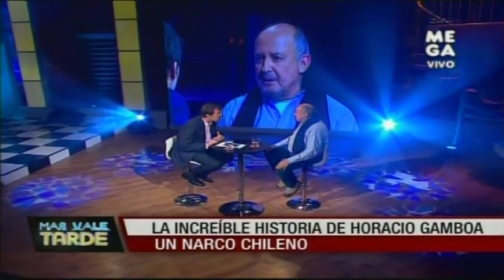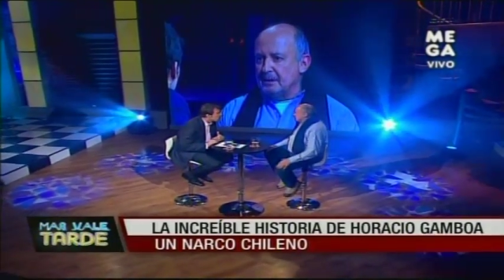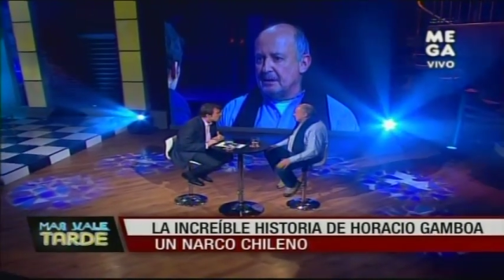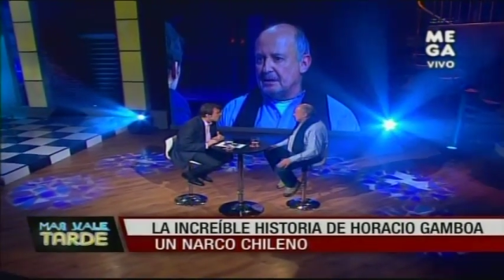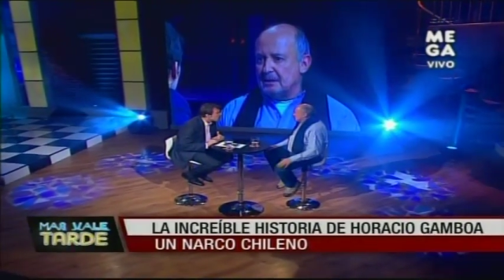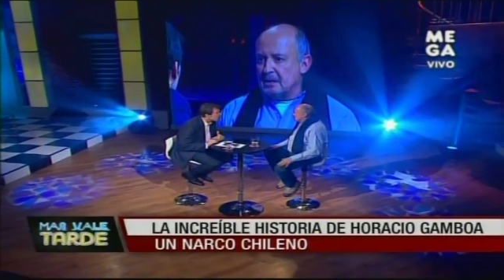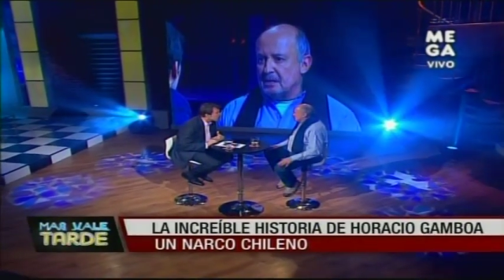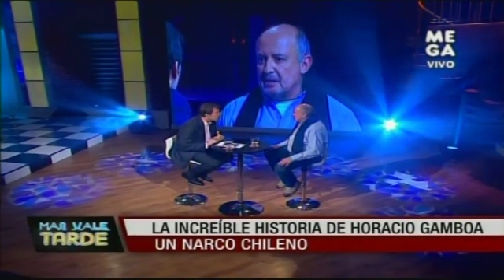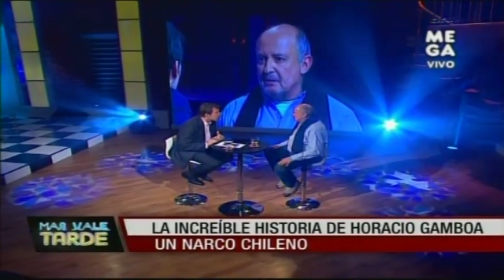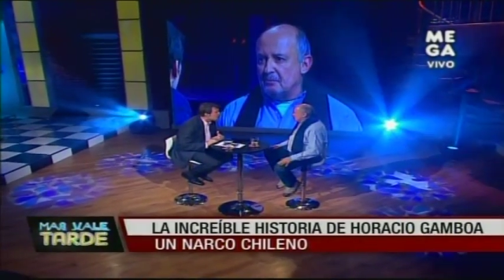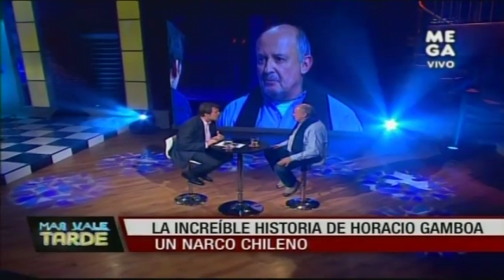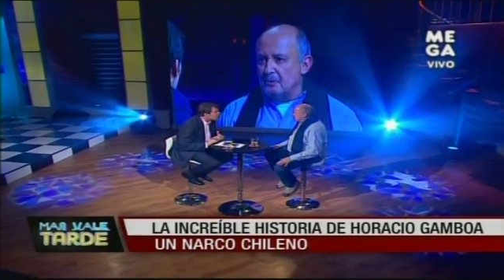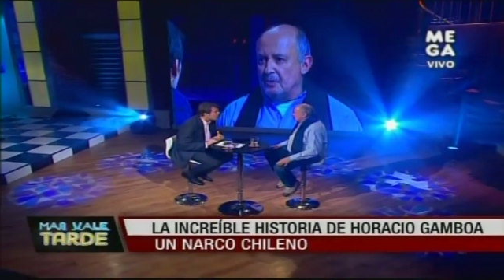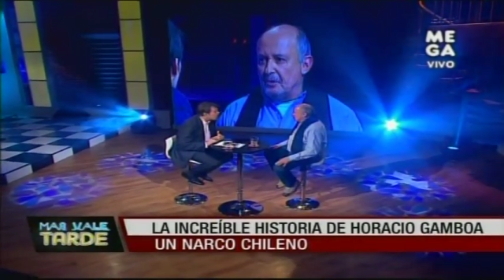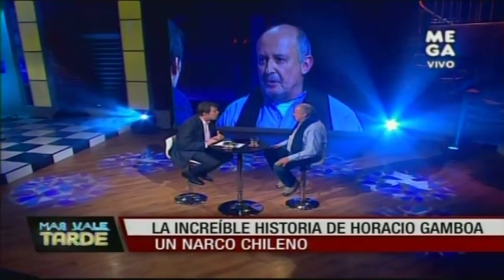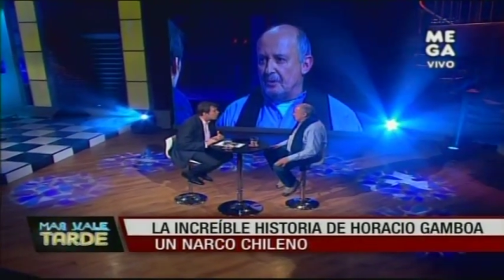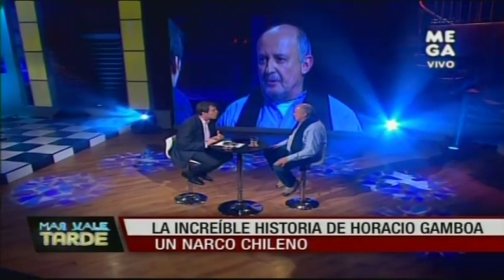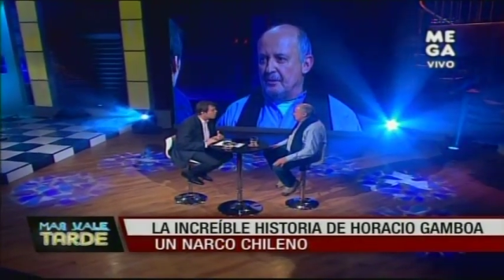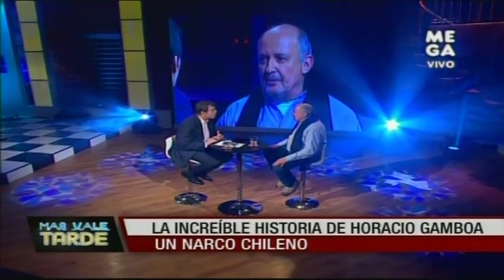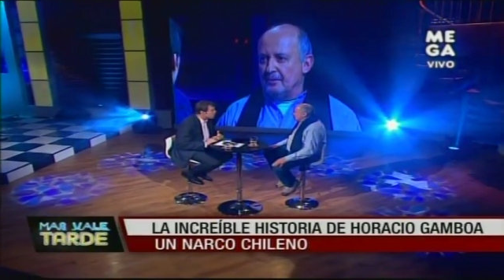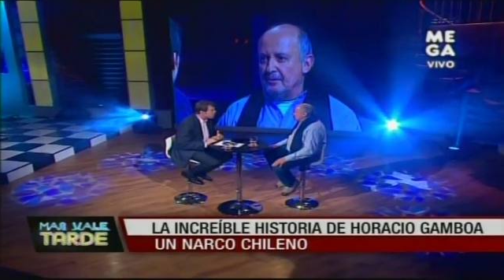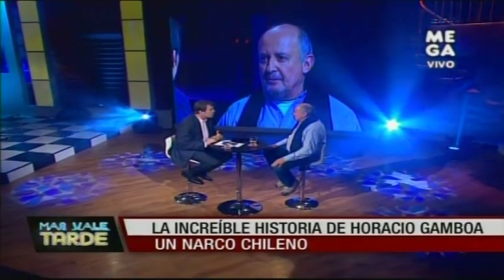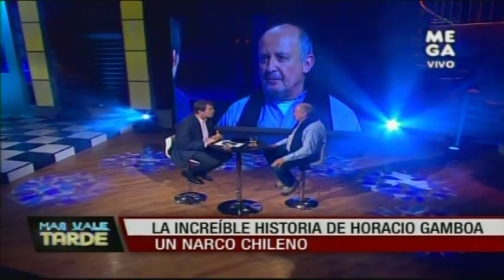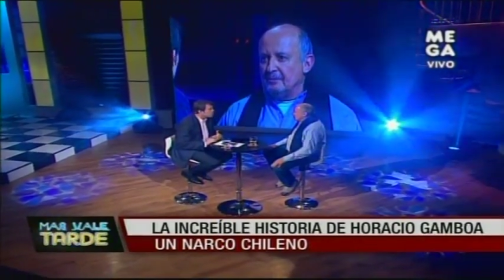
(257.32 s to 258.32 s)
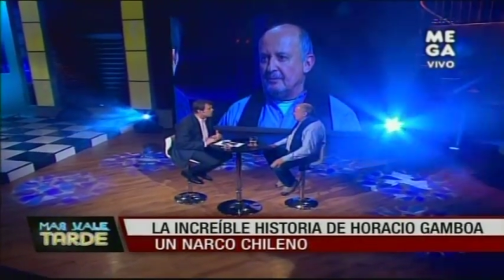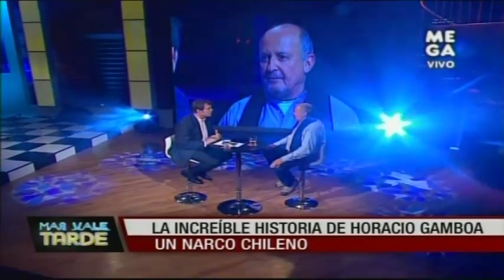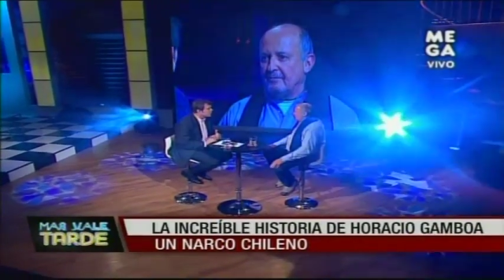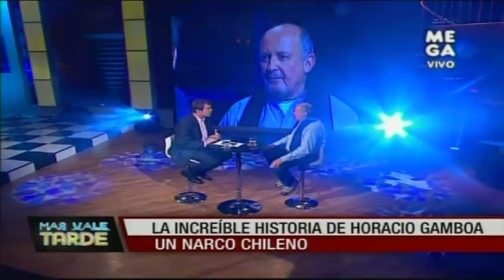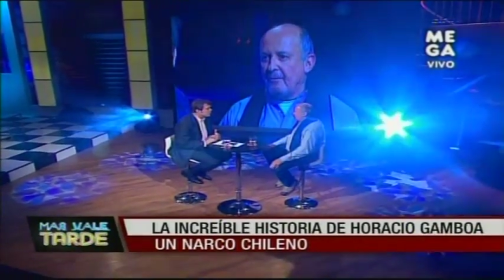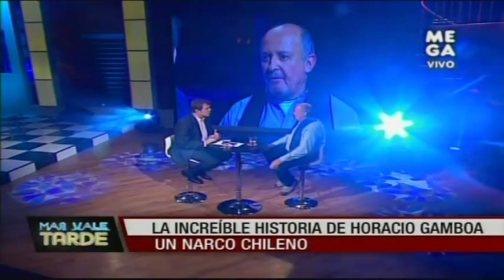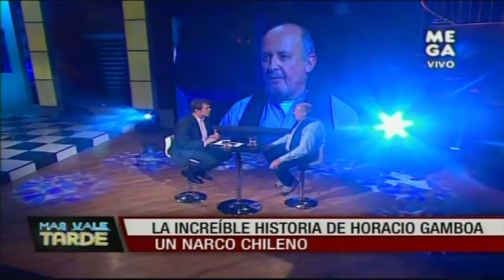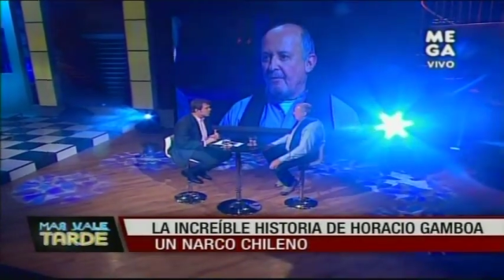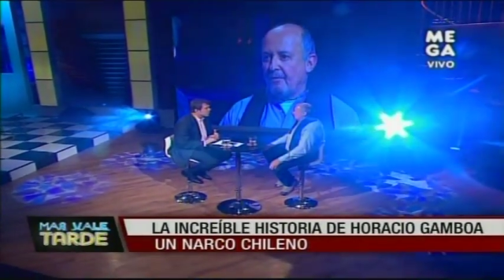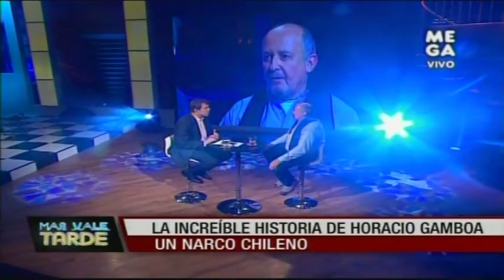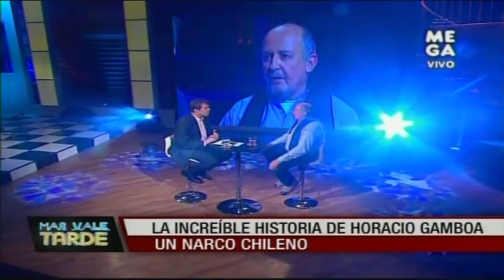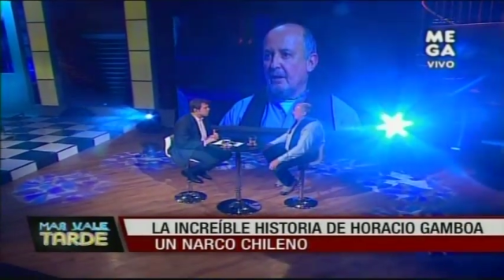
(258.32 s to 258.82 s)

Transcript: de esa reunión. Había vuelta atrás.